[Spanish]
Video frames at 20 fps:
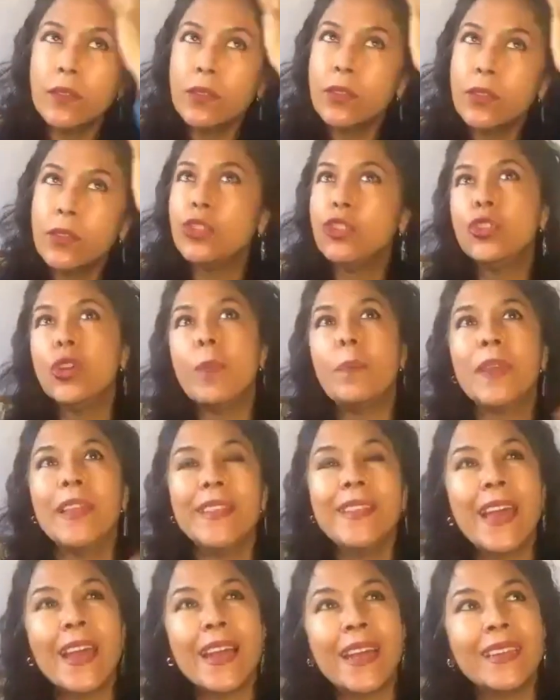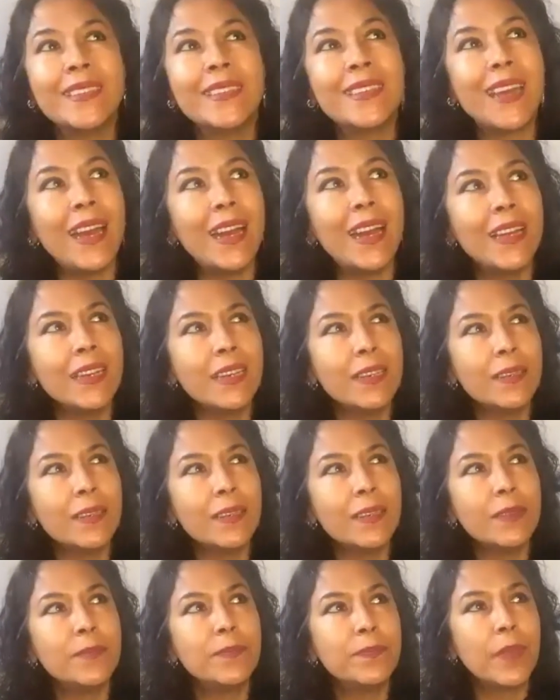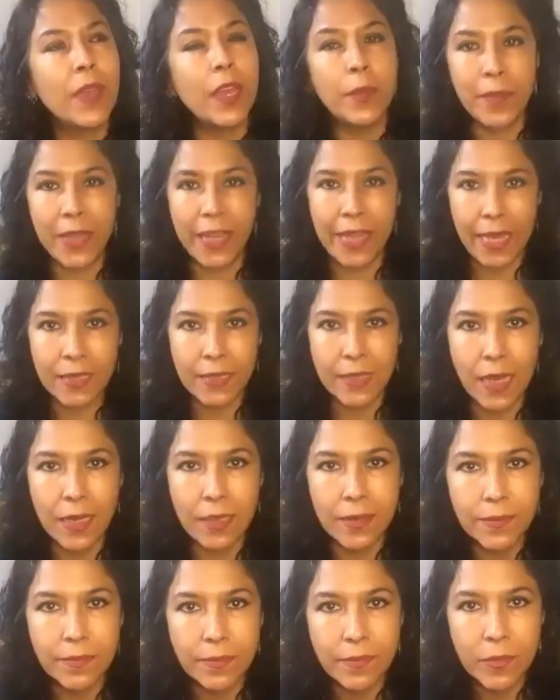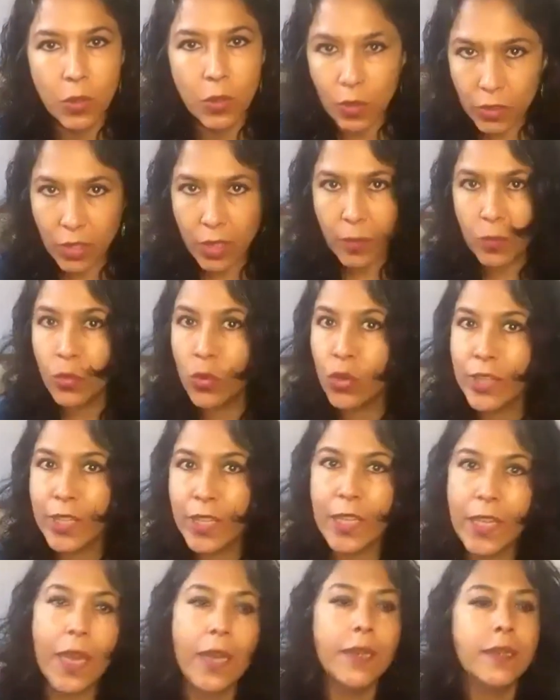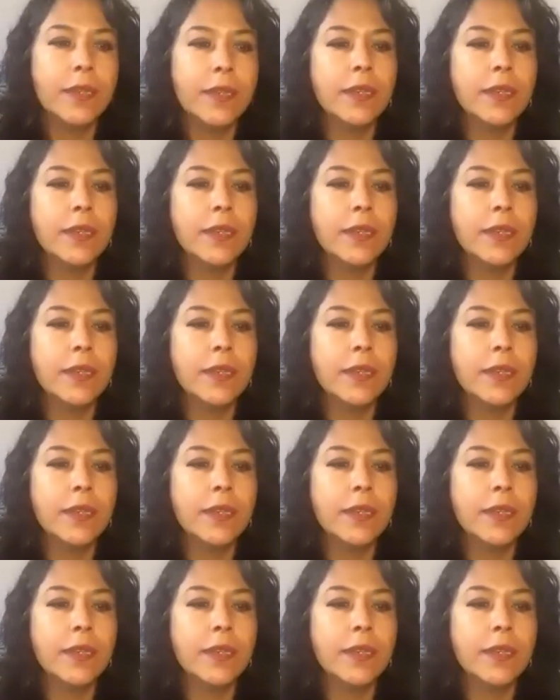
yo aprendí a cantar en mi casa cuando era muy niña.